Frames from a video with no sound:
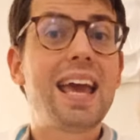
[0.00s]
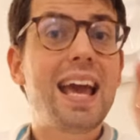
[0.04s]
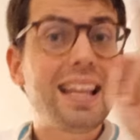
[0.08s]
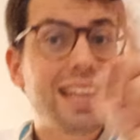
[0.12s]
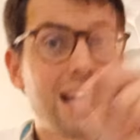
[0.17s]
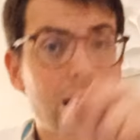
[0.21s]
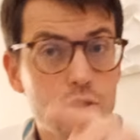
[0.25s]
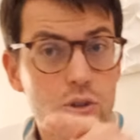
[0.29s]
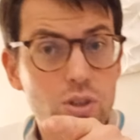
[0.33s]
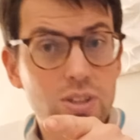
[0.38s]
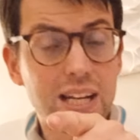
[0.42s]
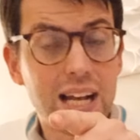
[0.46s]
E
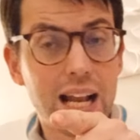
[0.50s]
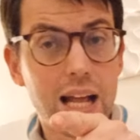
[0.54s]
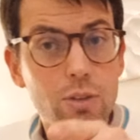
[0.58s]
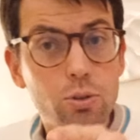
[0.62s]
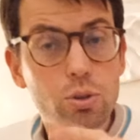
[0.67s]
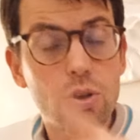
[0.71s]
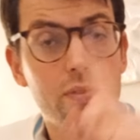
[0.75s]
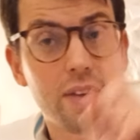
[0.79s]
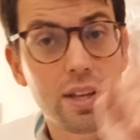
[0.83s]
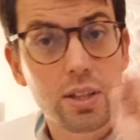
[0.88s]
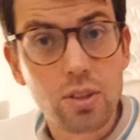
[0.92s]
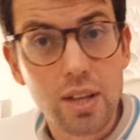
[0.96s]
adesso tra
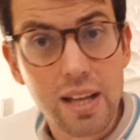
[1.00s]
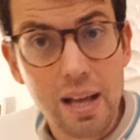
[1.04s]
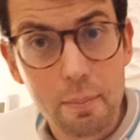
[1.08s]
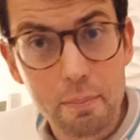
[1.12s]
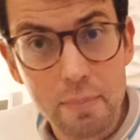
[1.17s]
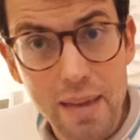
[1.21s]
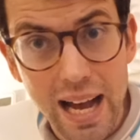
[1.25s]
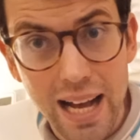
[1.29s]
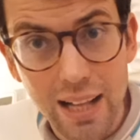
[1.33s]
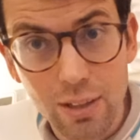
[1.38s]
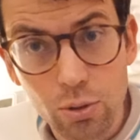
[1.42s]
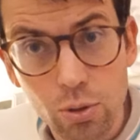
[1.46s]
l'altro il vento è
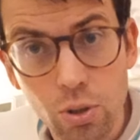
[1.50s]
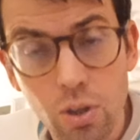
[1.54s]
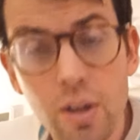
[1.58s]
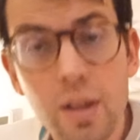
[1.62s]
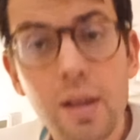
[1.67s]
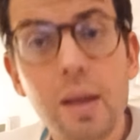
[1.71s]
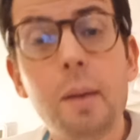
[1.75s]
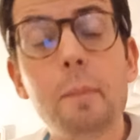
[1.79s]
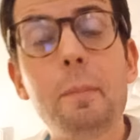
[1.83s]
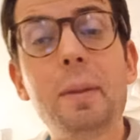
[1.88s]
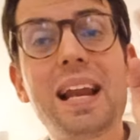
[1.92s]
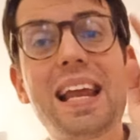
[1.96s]

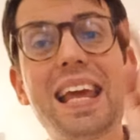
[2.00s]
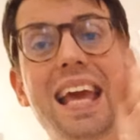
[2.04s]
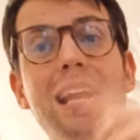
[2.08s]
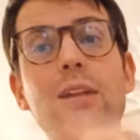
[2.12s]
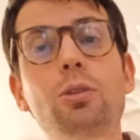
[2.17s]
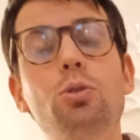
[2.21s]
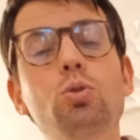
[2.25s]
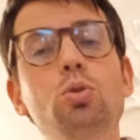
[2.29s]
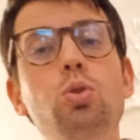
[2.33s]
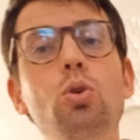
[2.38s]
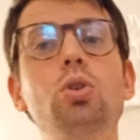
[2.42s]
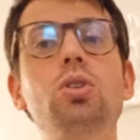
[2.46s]
cambiato
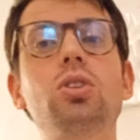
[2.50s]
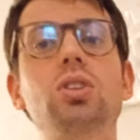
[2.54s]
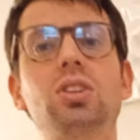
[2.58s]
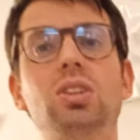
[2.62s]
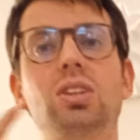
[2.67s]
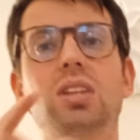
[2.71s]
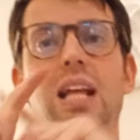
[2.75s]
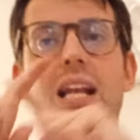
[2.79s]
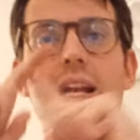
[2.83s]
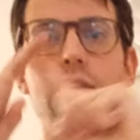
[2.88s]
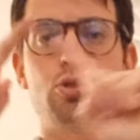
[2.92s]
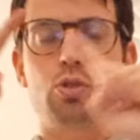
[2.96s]
perché
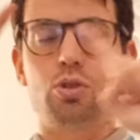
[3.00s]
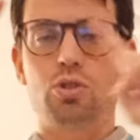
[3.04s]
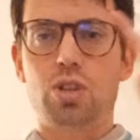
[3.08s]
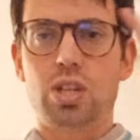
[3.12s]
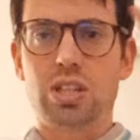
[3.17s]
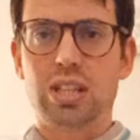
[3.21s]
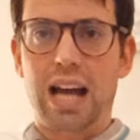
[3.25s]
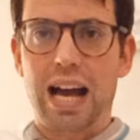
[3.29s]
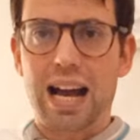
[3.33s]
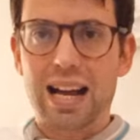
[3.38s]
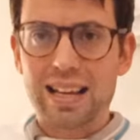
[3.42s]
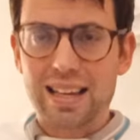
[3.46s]
tutte le
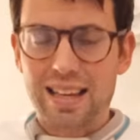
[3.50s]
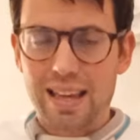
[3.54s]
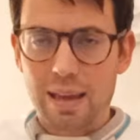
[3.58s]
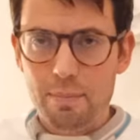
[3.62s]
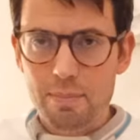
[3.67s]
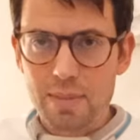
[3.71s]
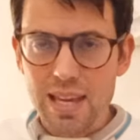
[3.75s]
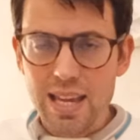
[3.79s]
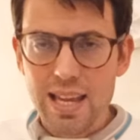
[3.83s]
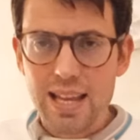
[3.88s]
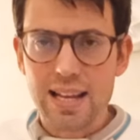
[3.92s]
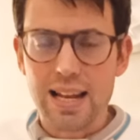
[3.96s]
società, anche
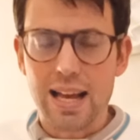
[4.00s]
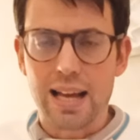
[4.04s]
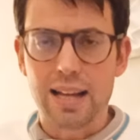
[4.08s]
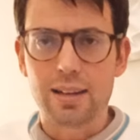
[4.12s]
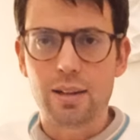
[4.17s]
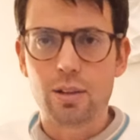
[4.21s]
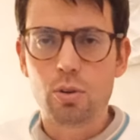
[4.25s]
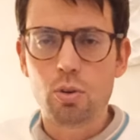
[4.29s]
Milan,